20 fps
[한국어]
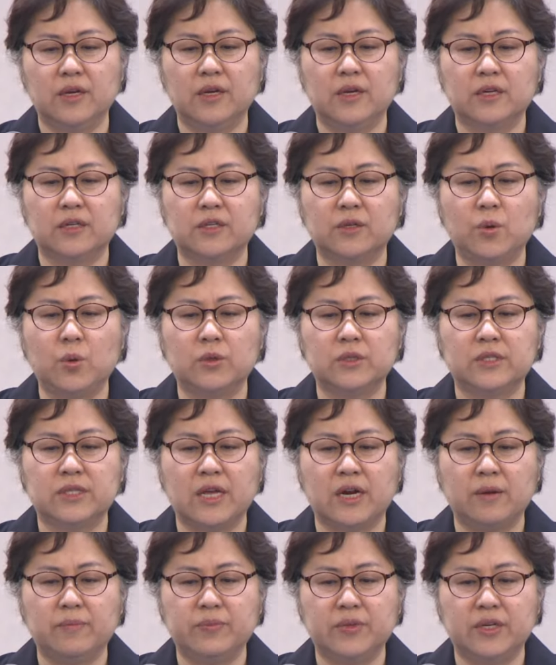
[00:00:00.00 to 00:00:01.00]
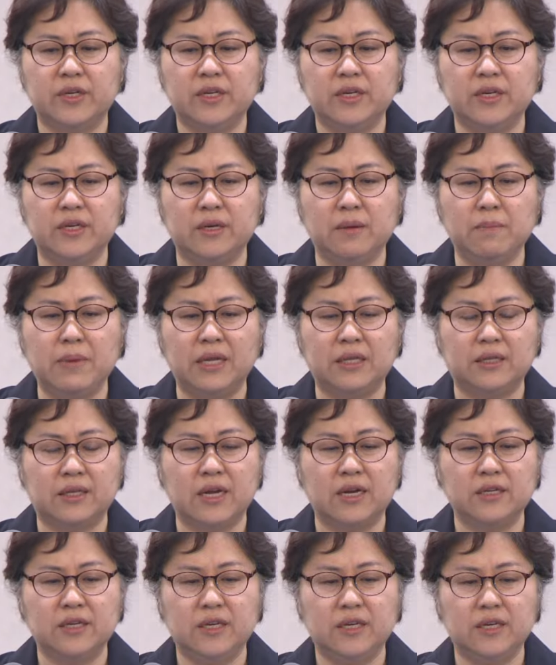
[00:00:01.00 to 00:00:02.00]
그곳 사람들이
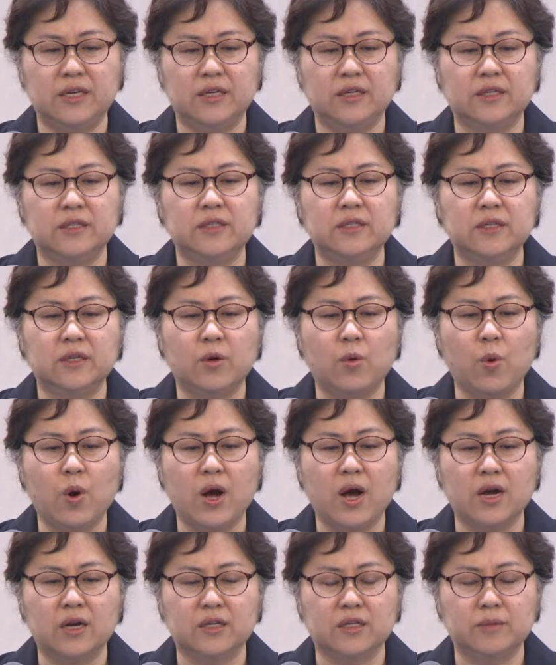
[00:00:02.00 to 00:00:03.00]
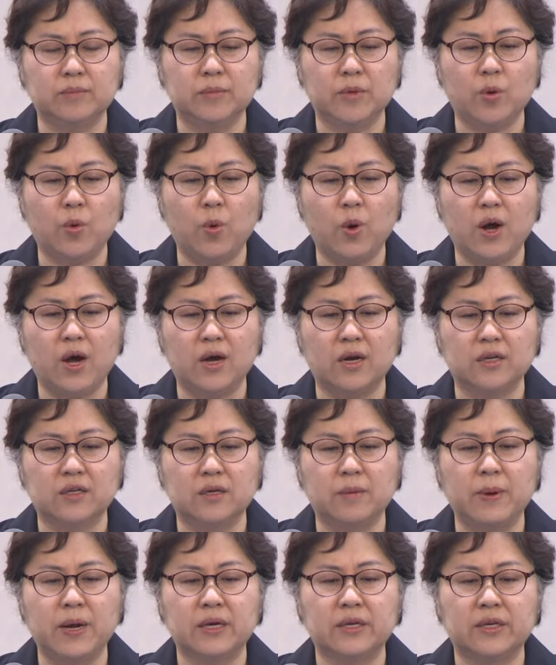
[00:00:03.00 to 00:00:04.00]
마땅히 은과 금과 그
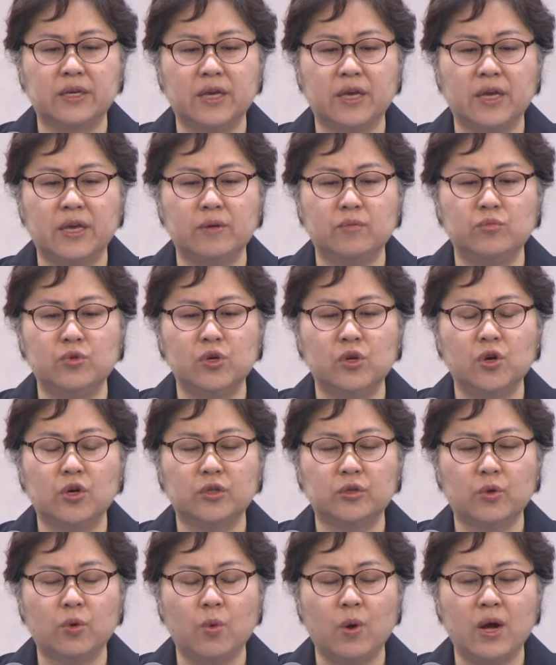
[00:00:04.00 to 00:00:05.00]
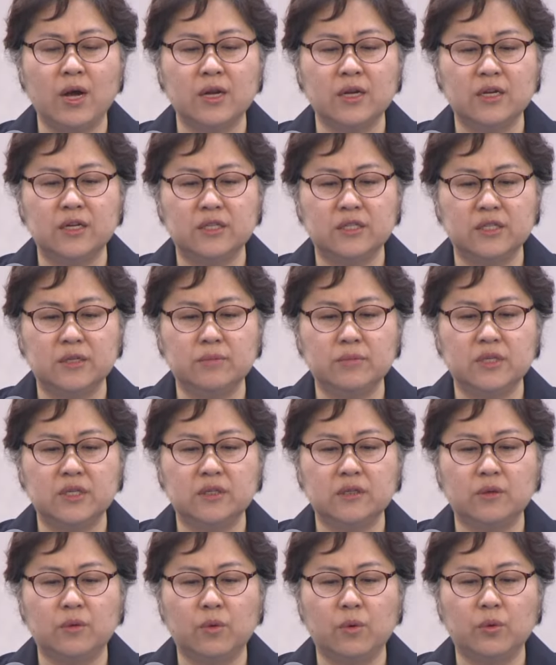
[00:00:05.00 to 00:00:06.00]
밖에 물건과
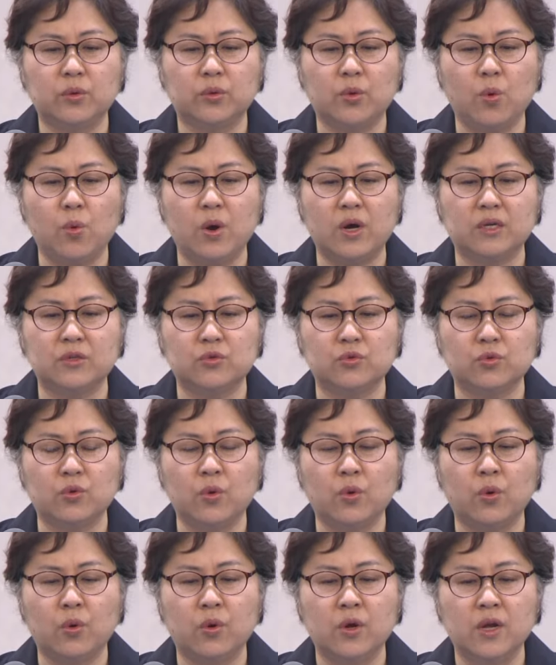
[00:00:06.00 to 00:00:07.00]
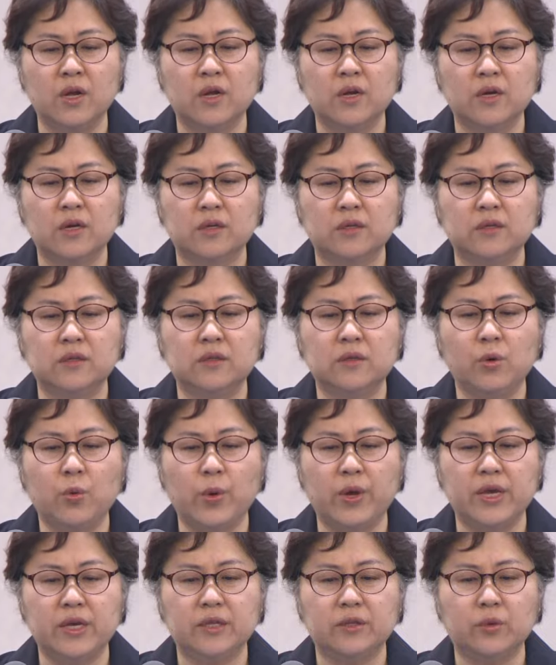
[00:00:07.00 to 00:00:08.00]
짐승으로 도와주고 그
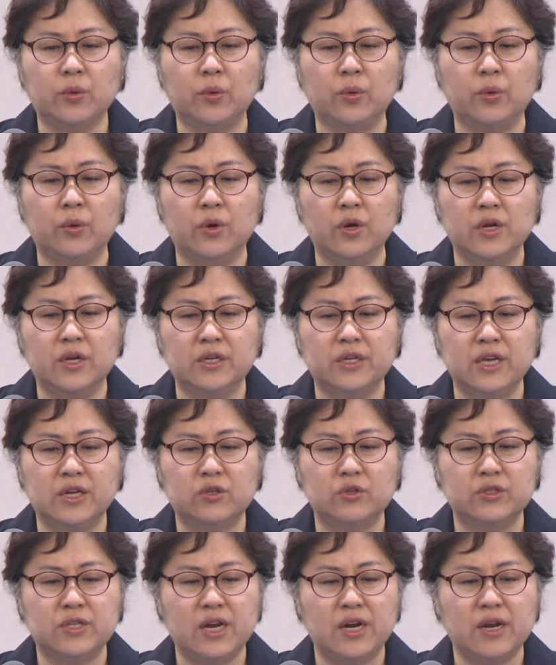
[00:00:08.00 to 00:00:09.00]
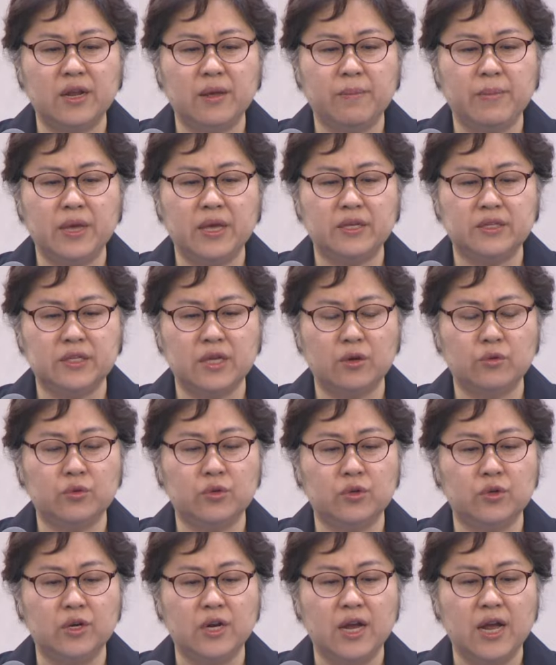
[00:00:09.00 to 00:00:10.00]
외에도 예루살렘에
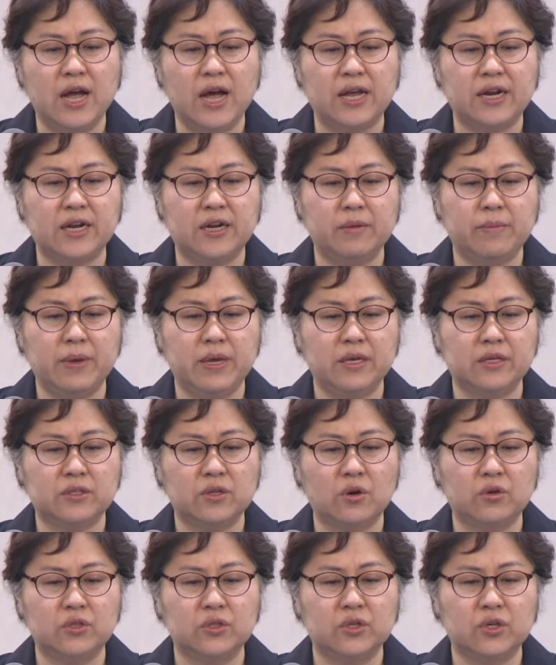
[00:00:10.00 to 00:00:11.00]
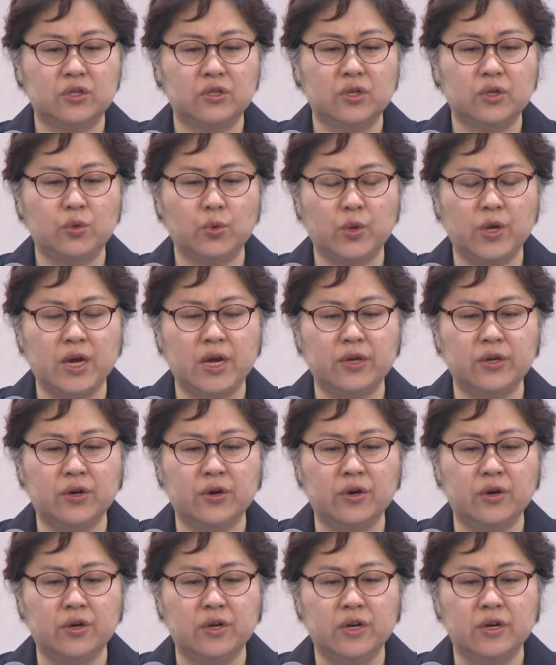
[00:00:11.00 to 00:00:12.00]
세울 하나님의 성전을
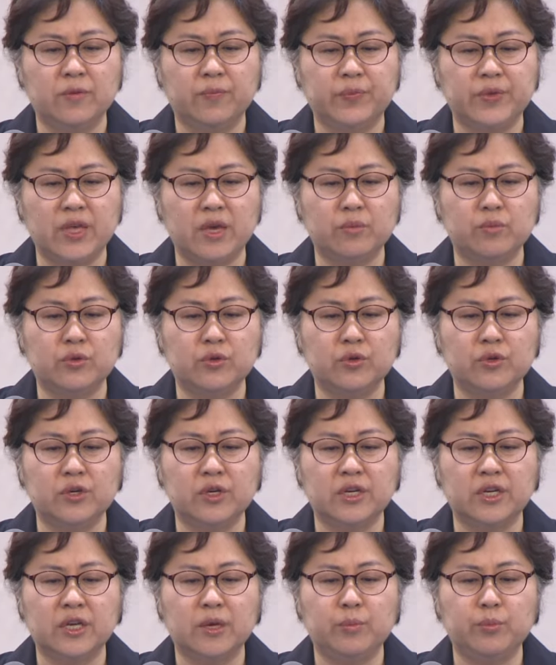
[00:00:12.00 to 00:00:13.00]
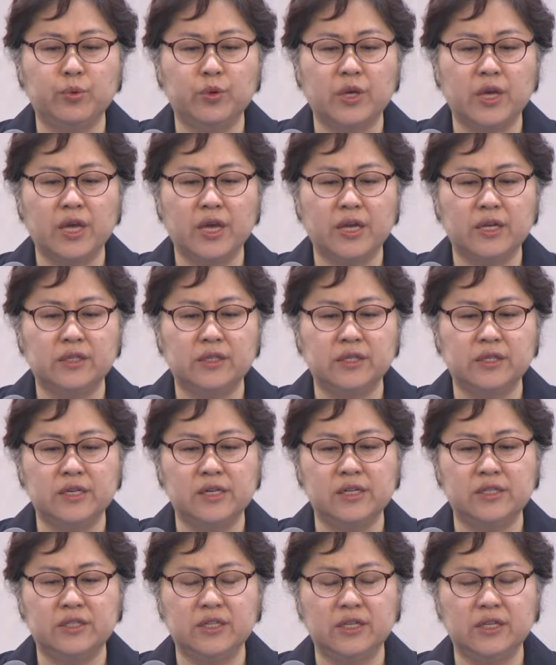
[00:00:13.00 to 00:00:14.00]
위하여 예물을 기쁘게
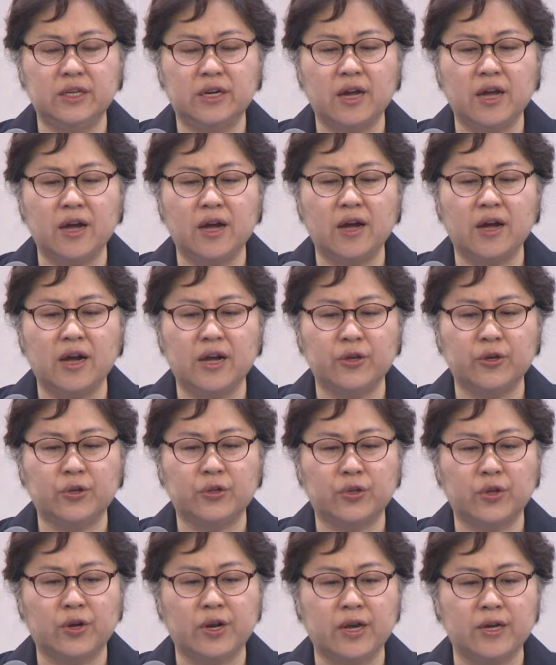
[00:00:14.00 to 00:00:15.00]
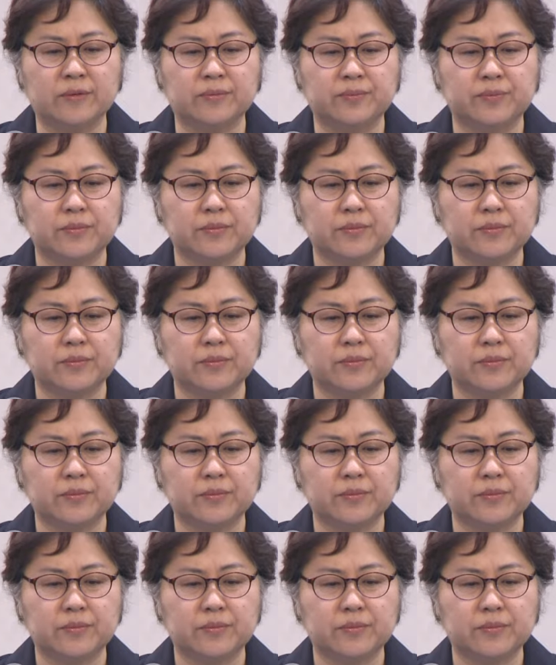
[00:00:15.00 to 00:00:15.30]
드릴지니라 하였더라.